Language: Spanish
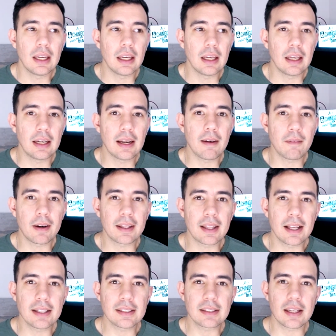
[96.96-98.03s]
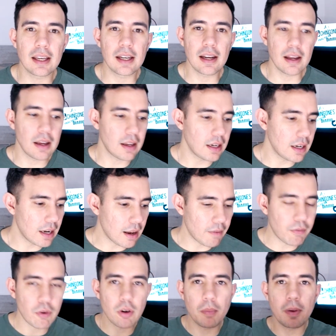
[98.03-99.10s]
Eh, la verdad es que
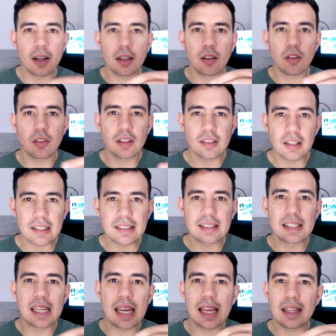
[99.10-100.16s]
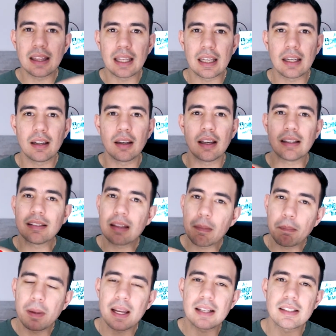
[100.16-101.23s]
la, forma en donde se extienden es
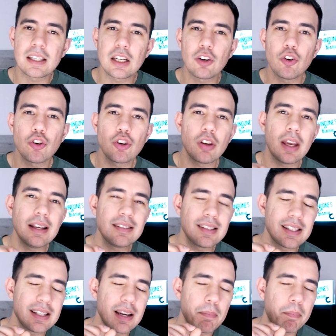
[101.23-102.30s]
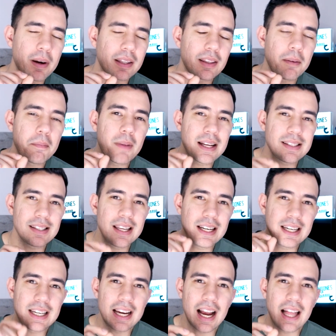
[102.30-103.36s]
de plástico. esa es la parte más
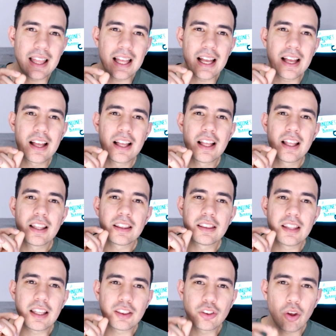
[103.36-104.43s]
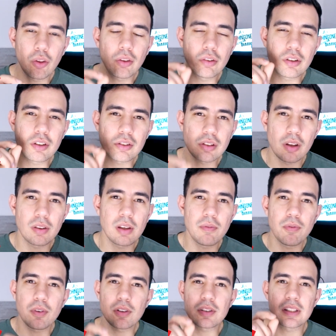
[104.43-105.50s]
delicada de todos los
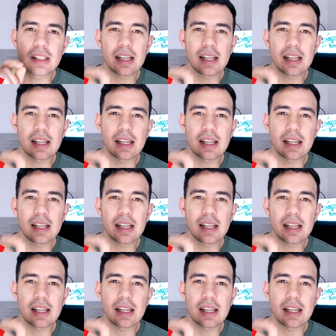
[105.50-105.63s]
audífonos.